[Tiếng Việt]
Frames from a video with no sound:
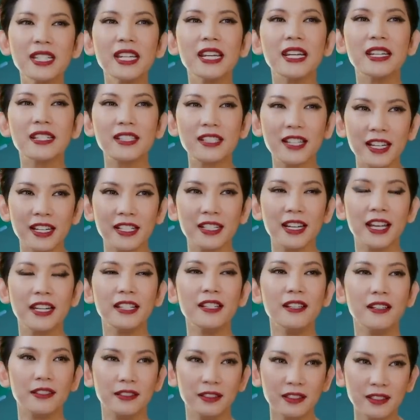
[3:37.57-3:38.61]
kiên trì để
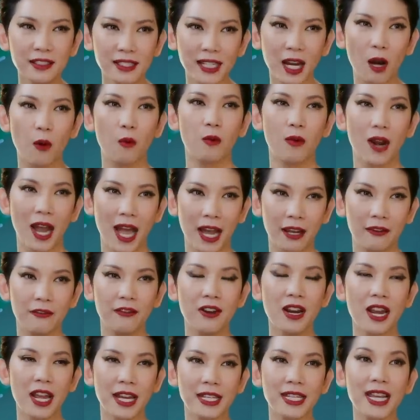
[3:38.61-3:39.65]
giữ chồng lại
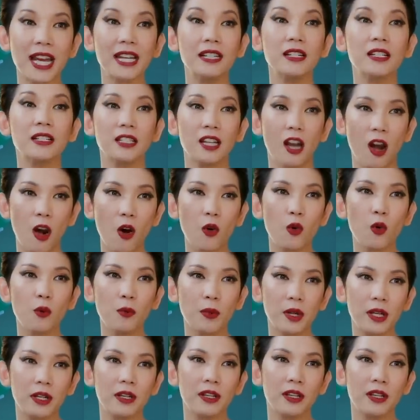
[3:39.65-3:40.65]
với lại gia đình nhỏ của mình.